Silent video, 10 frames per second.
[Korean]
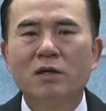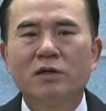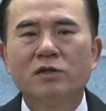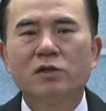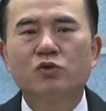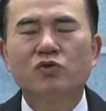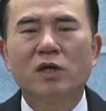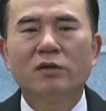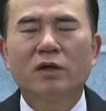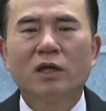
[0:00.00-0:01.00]
그래서
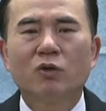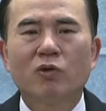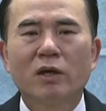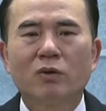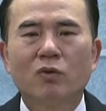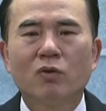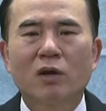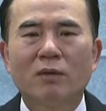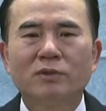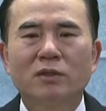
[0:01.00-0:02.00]
쉬지 않는 기도가 있고
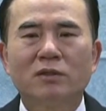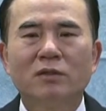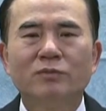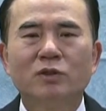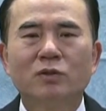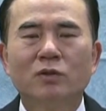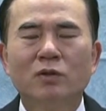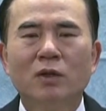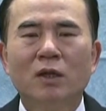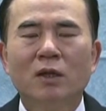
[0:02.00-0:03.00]
감사가
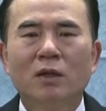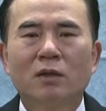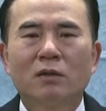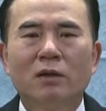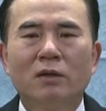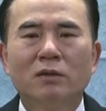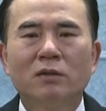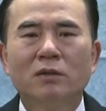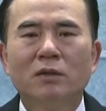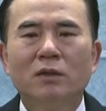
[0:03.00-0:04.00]
넘치고
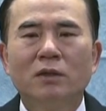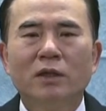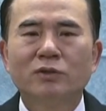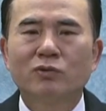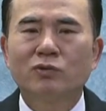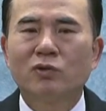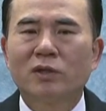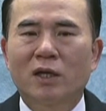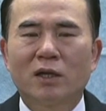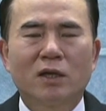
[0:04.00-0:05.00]
그래요 예수
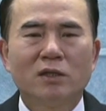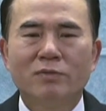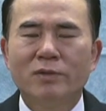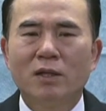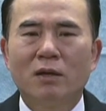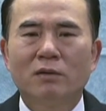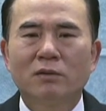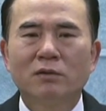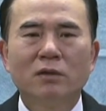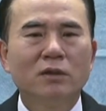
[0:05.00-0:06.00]
그리스도를 따라다닙니다.
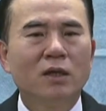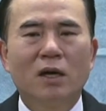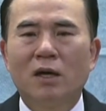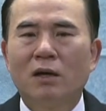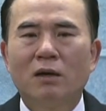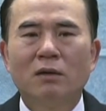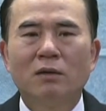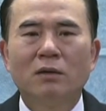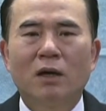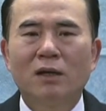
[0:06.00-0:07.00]
그 어디나
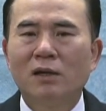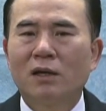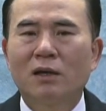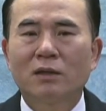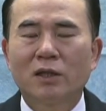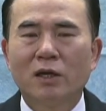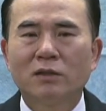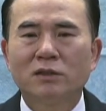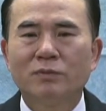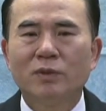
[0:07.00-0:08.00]
하늘나라가
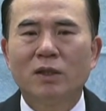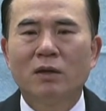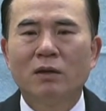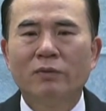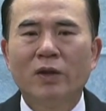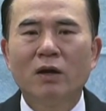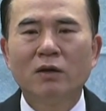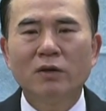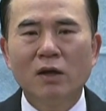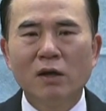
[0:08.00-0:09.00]
되는 것입니다. 내가
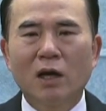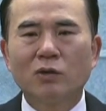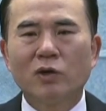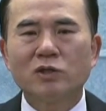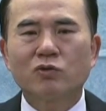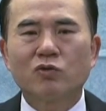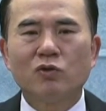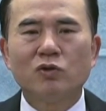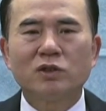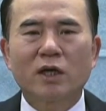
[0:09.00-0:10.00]
어디를 가도 예수
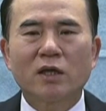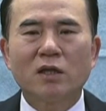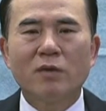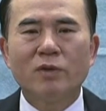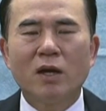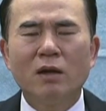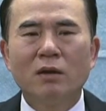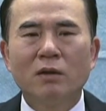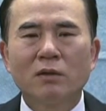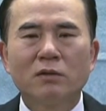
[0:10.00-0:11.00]
그리스도를 찾기 때문에
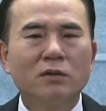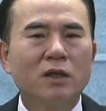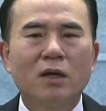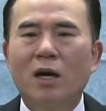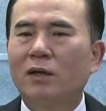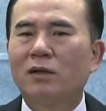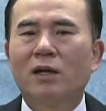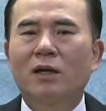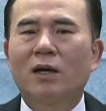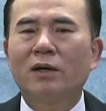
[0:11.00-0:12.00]
그 어디나
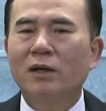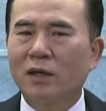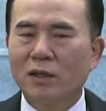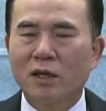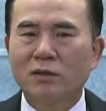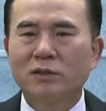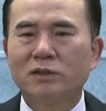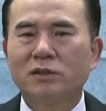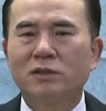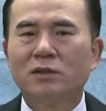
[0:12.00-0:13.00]
하늘나라 이렇게 되는
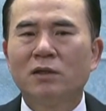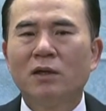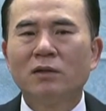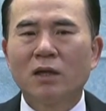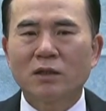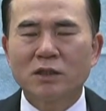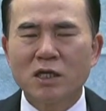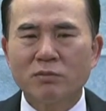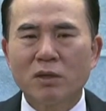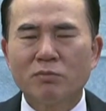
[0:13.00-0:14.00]
것이지 내가
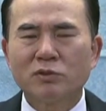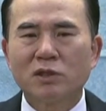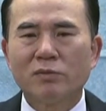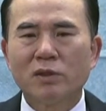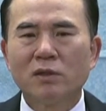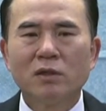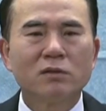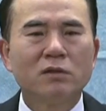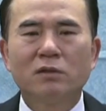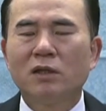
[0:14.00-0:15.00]
세상만 붙자면
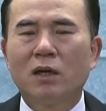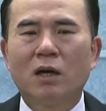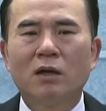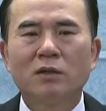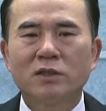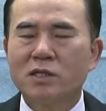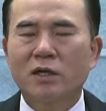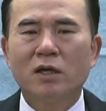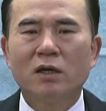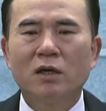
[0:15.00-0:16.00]
그 어디나
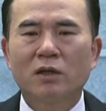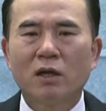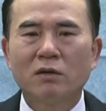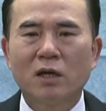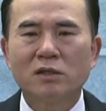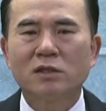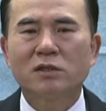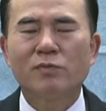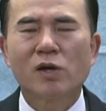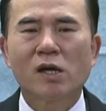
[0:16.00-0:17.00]
세상이 되는 거
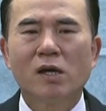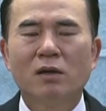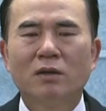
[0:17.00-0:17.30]
아니겠습니까?